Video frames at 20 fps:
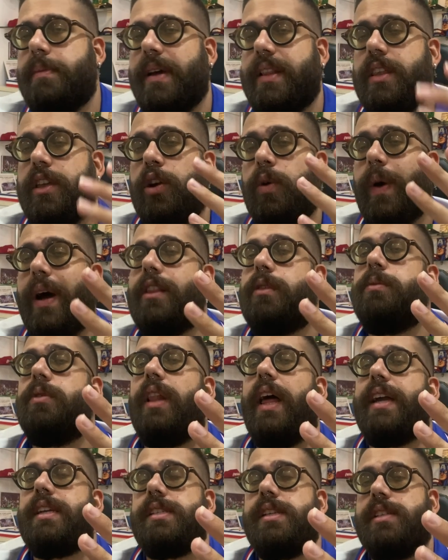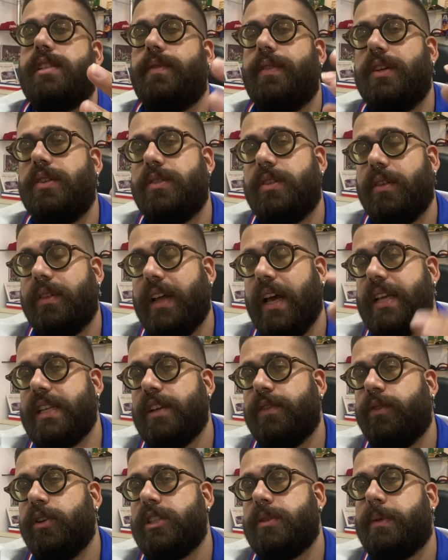meta de 4 mil likes nesse vídeo, então dá
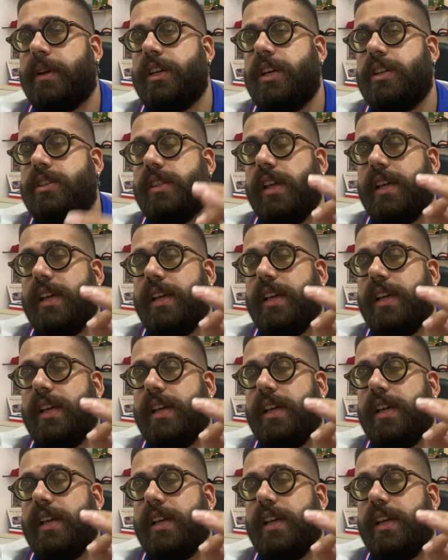essa força pra gente,